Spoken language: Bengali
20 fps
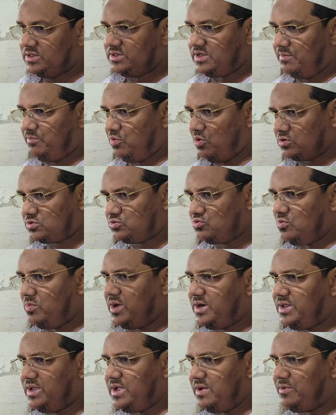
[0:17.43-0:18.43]
তা
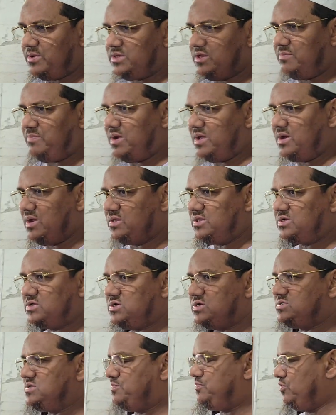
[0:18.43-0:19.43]
বর্তমানে আমাদের
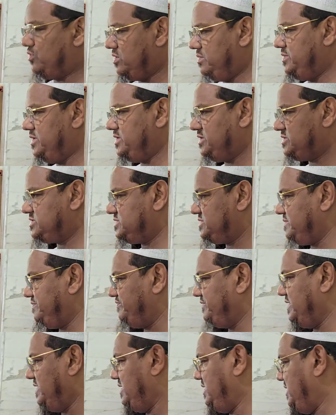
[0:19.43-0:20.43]
বাংলাদেশের যে পরিবেশ
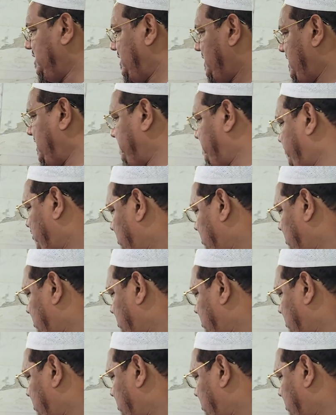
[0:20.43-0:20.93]
এই